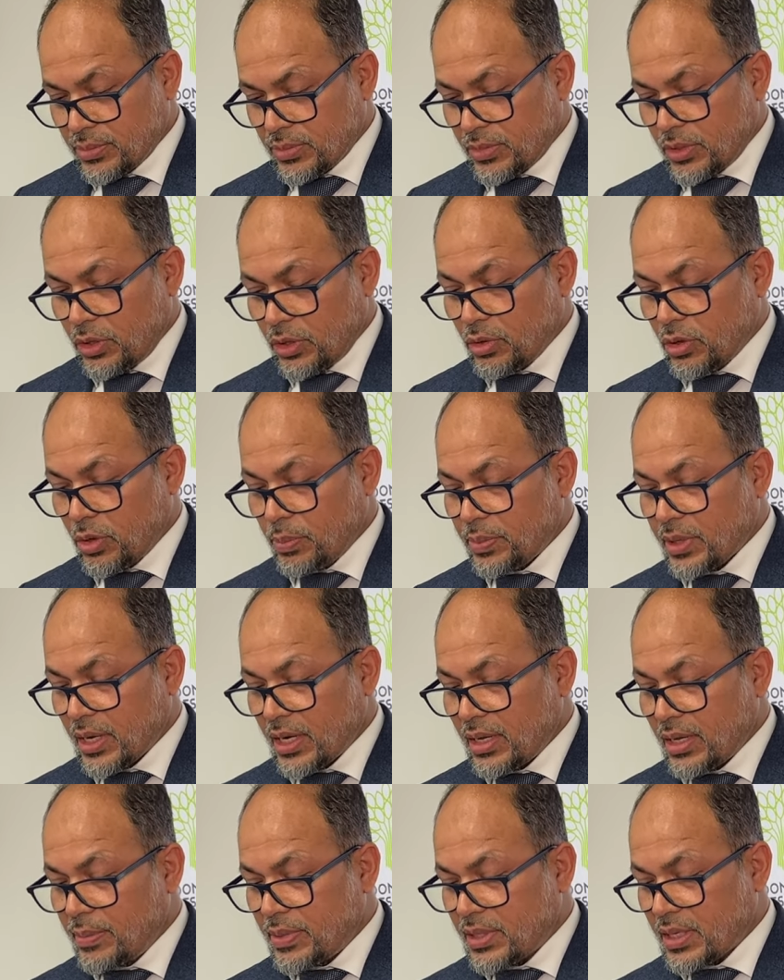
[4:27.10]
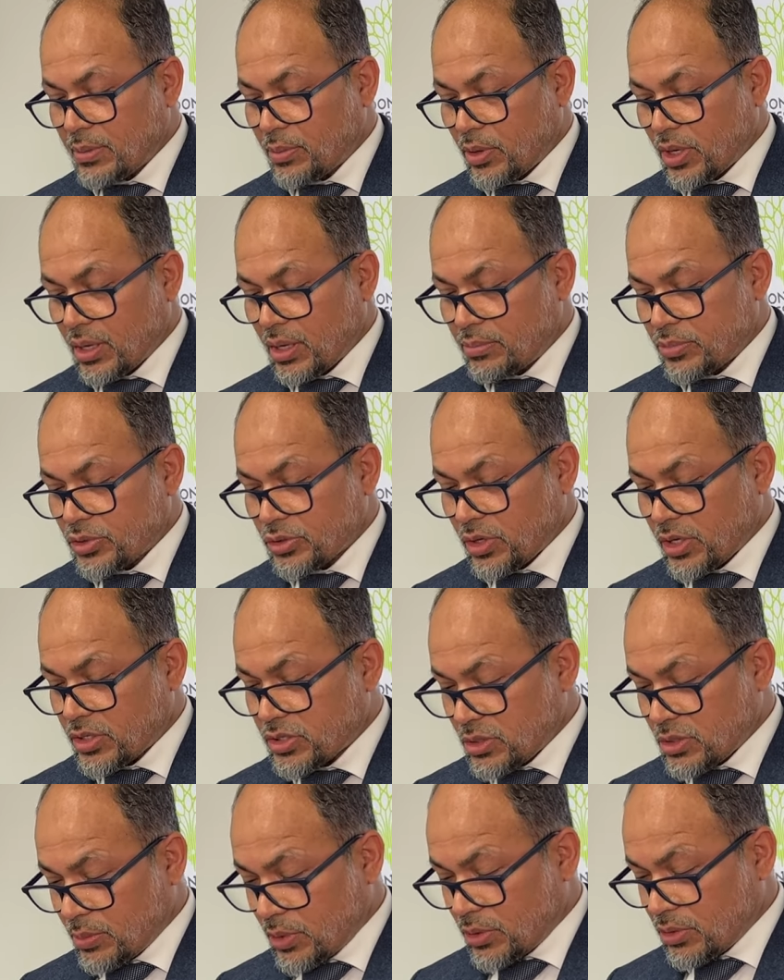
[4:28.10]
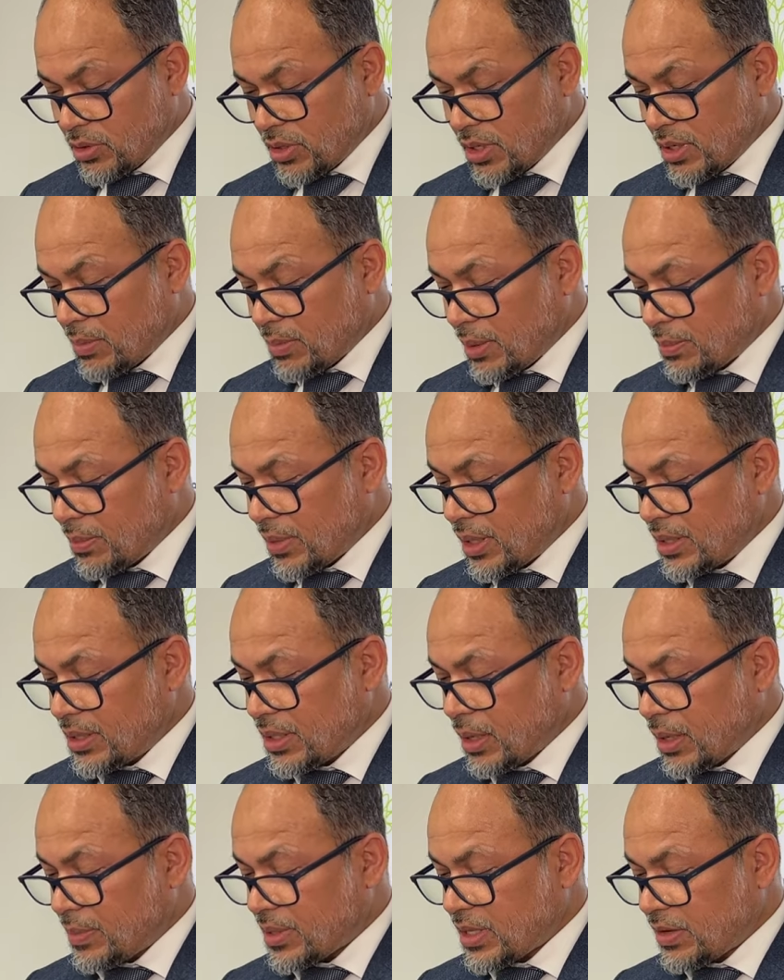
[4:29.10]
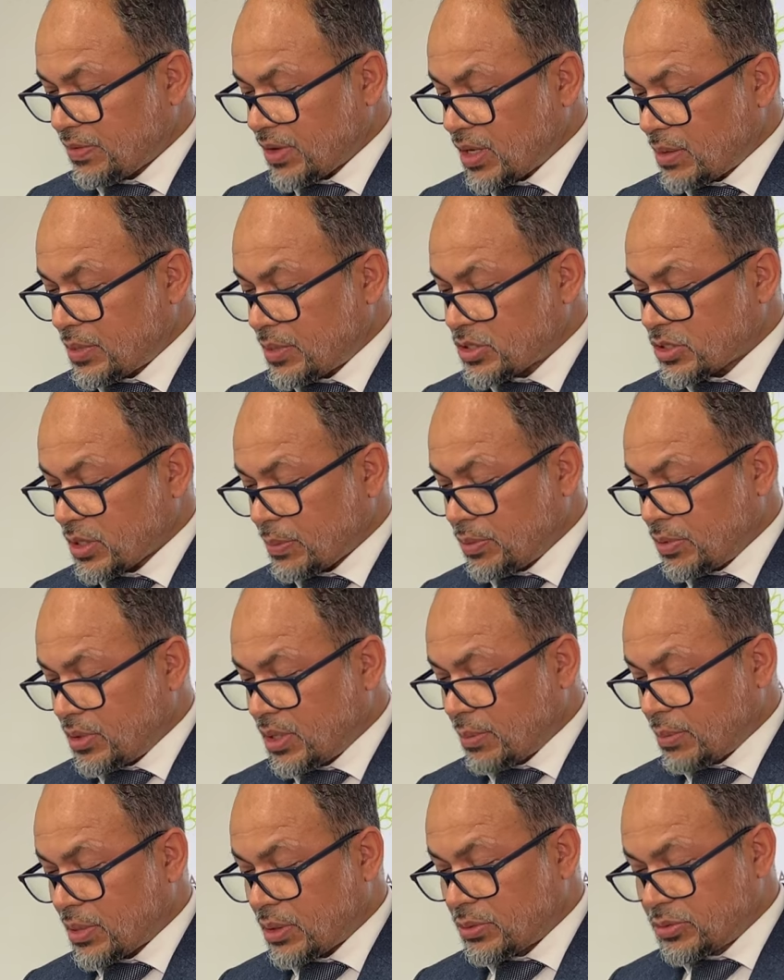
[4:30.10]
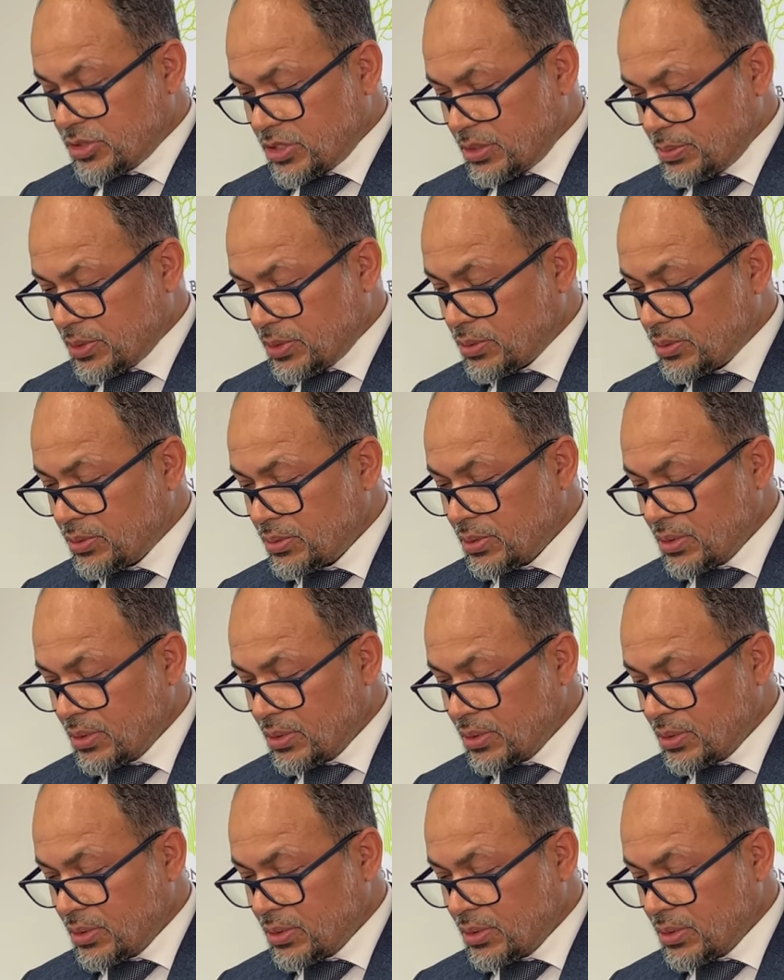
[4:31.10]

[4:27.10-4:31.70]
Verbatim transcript: নিউ হোপ কেয়ার লিমিটেড বনাম স্বরাষ্ট্র মন্ত্রণালয়ের মামলায় আমাদের ফার্মের সাফল্য আমরা উজ্জীবিত